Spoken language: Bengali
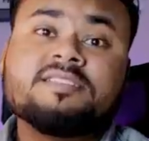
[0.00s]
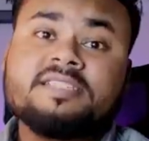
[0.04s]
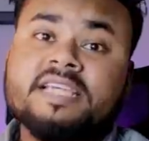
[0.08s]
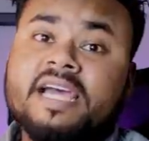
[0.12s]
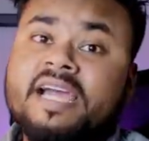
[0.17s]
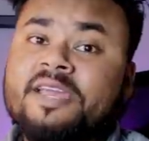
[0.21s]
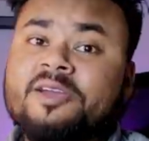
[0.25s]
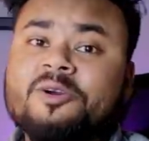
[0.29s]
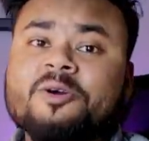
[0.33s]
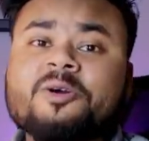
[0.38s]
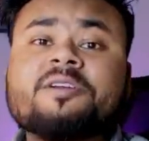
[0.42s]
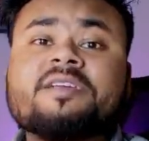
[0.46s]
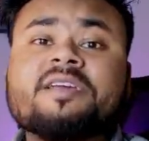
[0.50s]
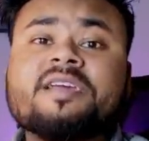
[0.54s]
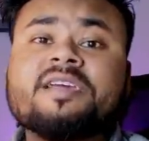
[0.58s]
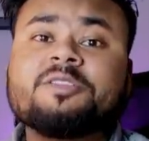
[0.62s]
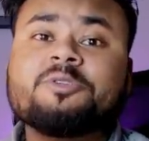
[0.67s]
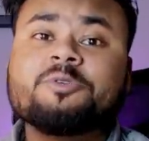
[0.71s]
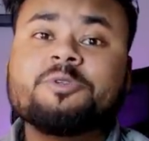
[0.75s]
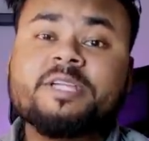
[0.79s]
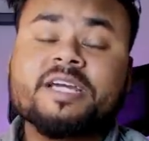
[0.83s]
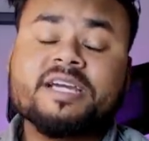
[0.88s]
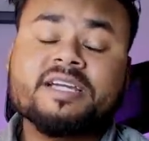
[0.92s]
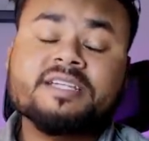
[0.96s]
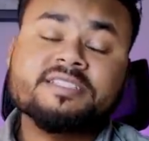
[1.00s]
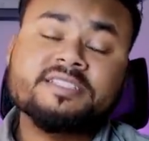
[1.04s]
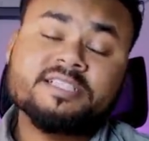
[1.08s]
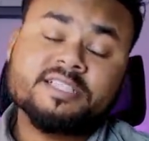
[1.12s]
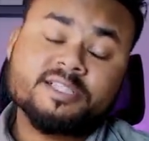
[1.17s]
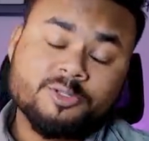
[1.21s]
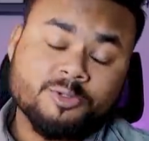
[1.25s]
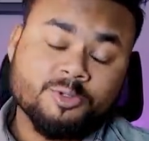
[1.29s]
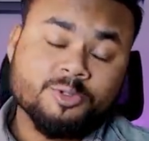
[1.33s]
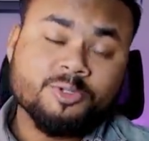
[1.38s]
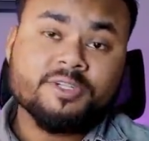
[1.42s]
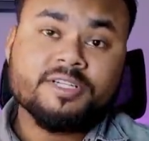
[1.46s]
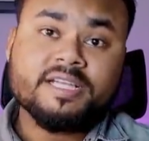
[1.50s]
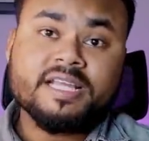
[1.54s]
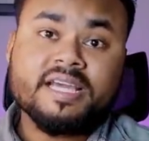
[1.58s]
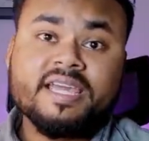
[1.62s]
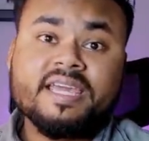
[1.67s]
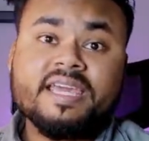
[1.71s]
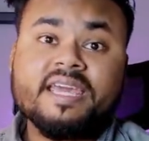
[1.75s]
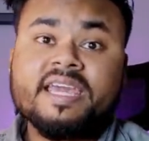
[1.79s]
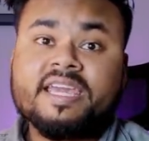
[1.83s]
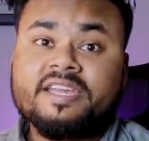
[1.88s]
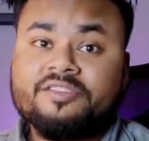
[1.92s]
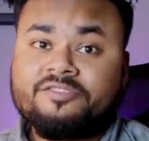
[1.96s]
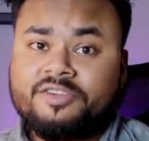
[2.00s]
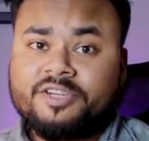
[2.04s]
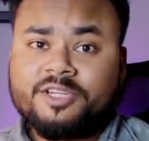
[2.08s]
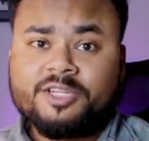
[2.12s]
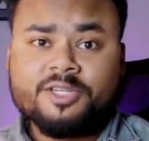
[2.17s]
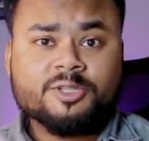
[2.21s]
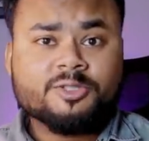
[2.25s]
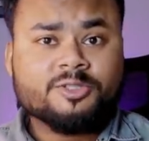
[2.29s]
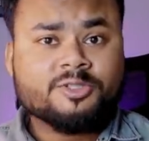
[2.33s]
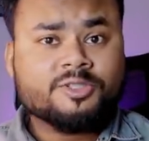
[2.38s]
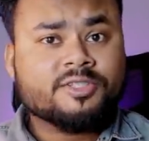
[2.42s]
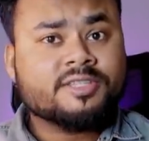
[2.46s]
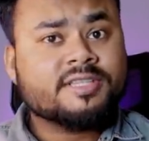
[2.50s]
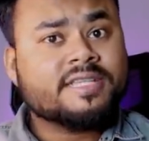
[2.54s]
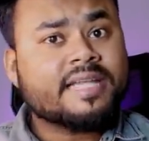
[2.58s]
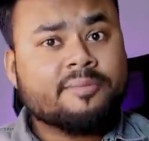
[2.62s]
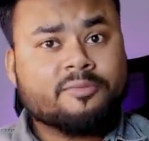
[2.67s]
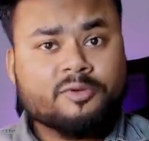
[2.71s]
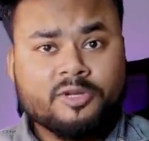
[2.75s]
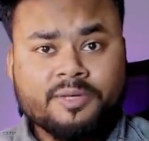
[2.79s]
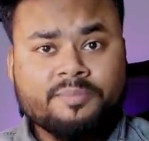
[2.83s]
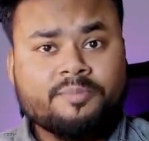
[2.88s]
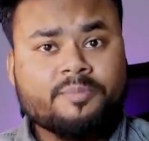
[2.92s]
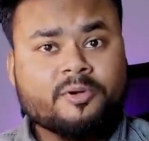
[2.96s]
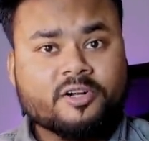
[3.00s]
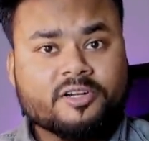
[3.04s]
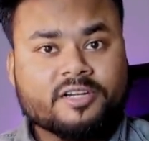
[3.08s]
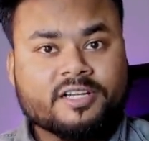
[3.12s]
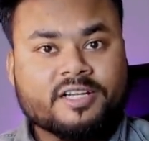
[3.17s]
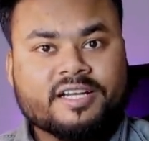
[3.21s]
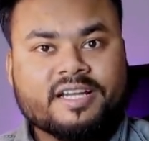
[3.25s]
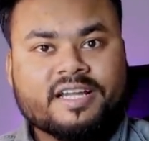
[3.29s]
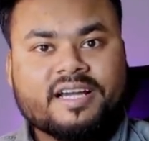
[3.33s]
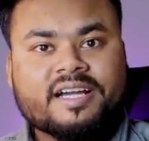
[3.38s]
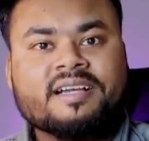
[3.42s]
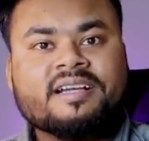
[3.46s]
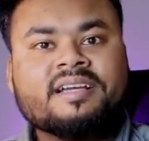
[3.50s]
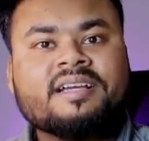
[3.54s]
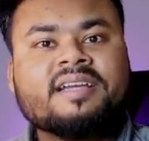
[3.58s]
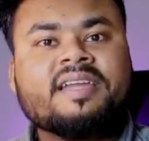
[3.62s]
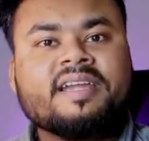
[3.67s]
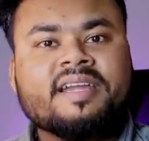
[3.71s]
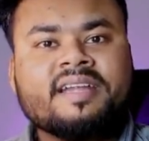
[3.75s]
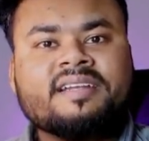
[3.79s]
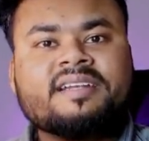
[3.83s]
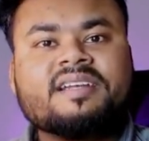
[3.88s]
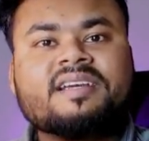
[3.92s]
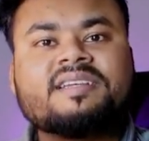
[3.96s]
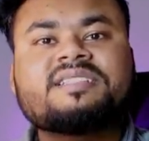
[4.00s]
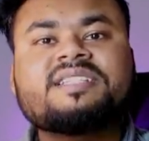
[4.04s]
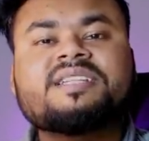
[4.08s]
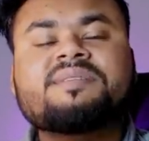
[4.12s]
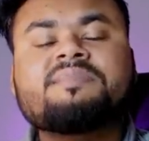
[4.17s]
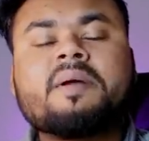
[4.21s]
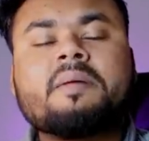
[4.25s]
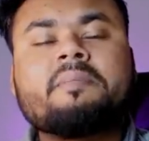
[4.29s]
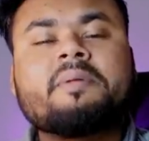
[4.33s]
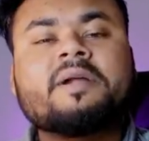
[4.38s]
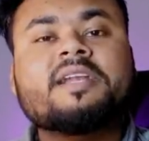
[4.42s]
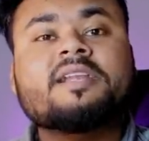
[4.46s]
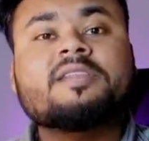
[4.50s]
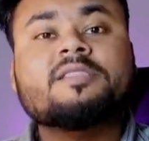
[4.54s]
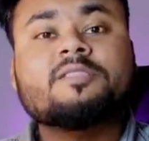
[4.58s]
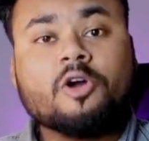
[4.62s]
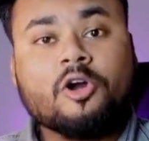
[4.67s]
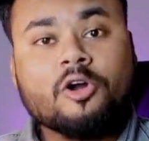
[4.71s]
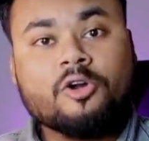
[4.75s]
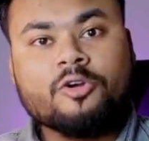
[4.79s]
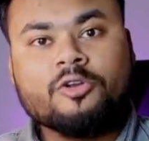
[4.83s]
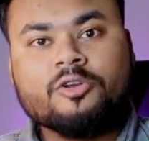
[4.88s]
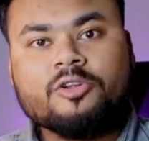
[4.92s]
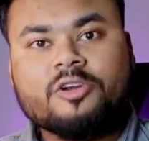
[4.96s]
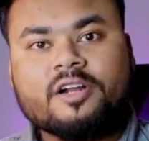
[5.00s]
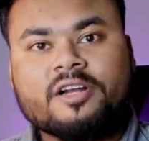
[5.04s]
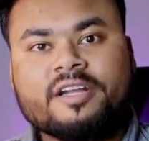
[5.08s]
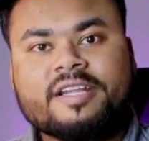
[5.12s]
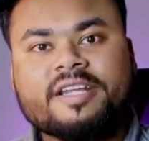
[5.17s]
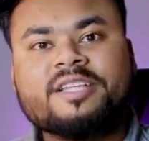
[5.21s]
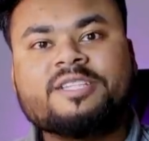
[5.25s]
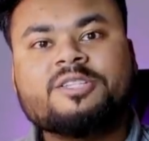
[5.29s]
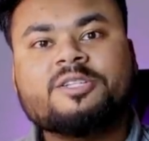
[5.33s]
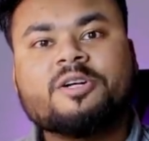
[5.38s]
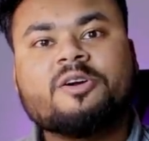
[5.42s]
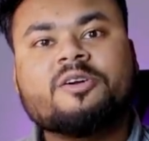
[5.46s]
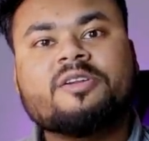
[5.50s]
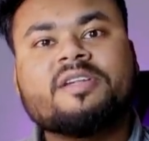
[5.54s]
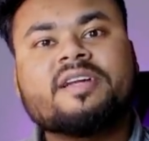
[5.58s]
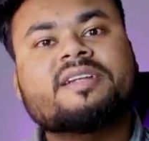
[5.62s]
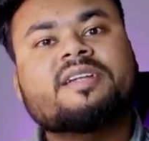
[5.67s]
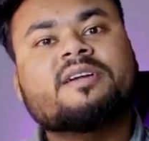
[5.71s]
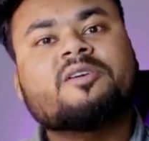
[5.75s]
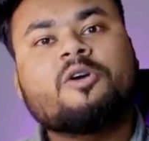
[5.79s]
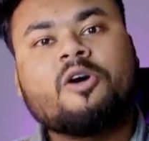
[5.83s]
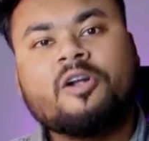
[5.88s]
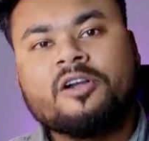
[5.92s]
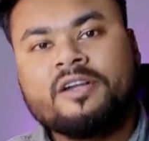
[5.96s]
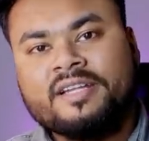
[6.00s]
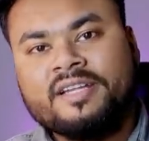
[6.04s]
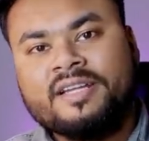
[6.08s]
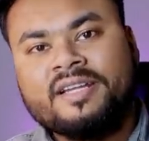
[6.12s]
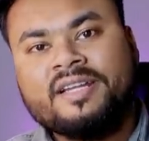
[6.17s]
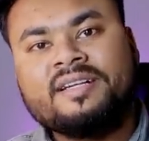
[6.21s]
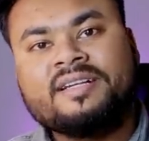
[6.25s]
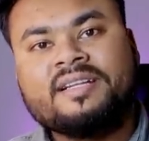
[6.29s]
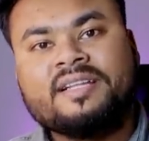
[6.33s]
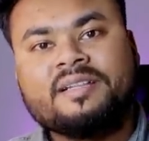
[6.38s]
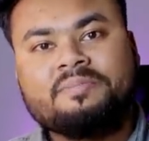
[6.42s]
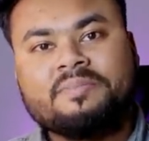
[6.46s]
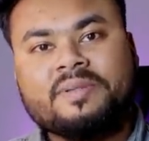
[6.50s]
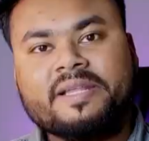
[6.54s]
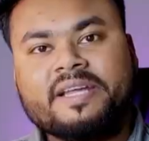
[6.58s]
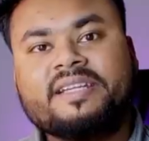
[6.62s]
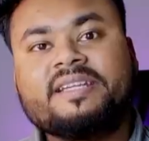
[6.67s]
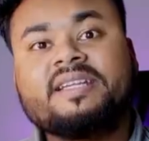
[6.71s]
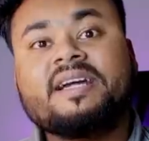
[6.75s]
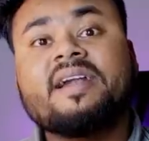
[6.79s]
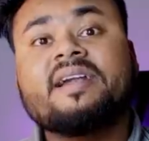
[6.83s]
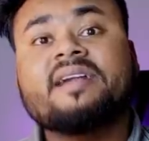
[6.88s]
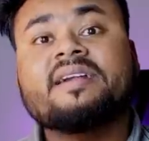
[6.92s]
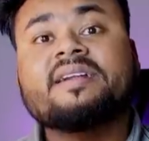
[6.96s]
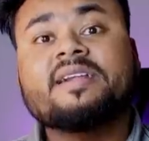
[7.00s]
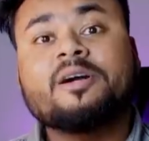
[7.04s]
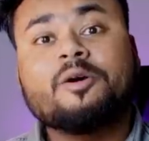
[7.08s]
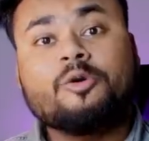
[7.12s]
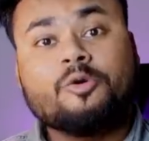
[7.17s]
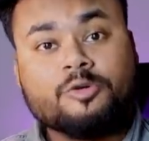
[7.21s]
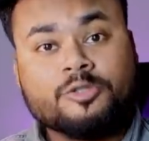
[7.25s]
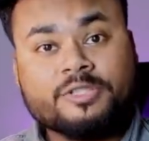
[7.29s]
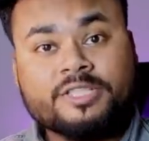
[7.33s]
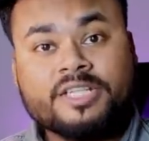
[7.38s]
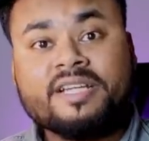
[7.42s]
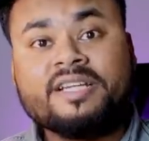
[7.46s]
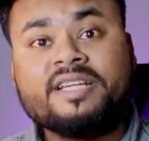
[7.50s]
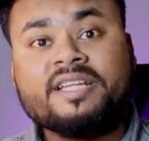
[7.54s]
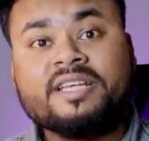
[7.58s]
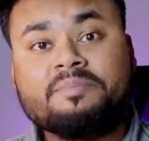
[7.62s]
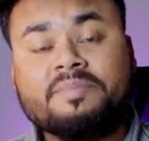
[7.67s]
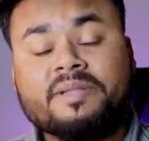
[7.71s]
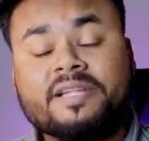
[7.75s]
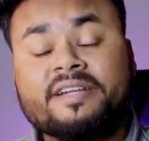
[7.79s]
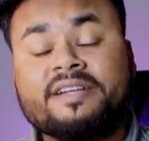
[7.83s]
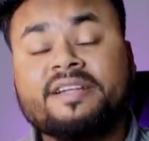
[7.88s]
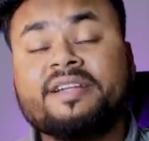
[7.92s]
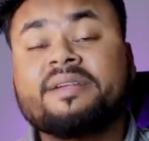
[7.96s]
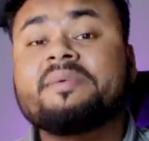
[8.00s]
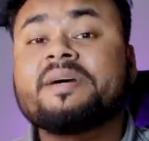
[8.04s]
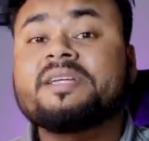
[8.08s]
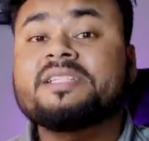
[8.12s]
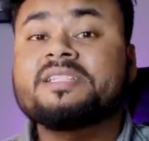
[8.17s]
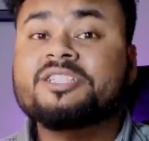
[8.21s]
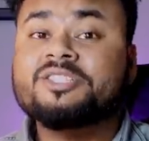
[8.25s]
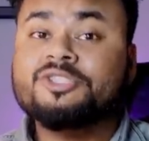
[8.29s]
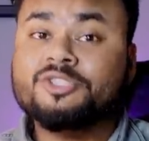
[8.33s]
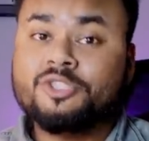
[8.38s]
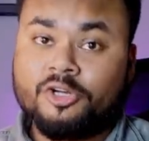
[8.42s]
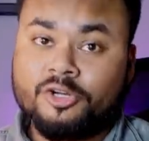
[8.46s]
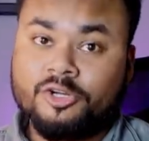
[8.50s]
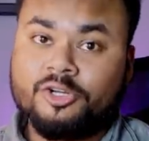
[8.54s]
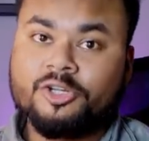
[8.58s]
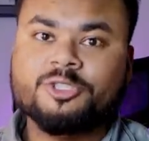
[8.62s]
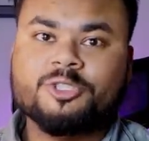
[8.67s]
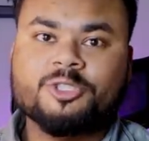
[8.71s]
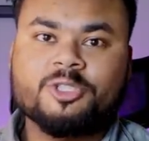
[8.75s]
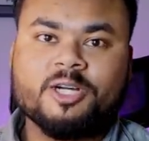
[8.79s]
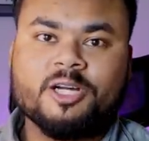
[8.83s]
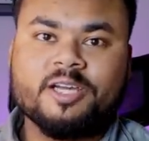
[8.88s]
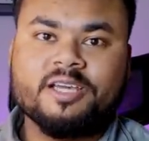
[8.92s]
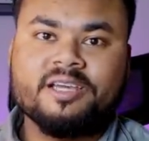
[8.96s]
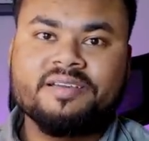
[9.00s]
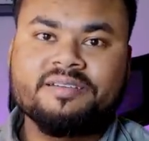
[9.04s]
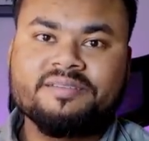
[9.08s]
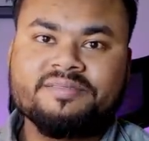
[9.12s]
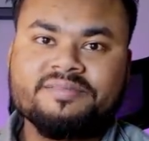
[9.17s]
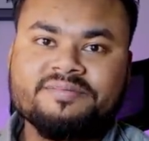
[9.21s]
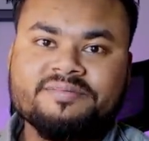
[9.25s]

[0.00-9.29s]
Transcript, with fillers: যাই হোক এই দুইটা কেসের কোনোটাই এই ভিডিওর জন্য তেমন ইম্পর্টেন্ট না ইন্টারেস্টিং ব্যাপারটা তখন ঘটে যখন একটা কন্টিনেন্টাল প্লেট আর একটা ওশানিক প্লেটের মাঝে সংঘর্ষ হয়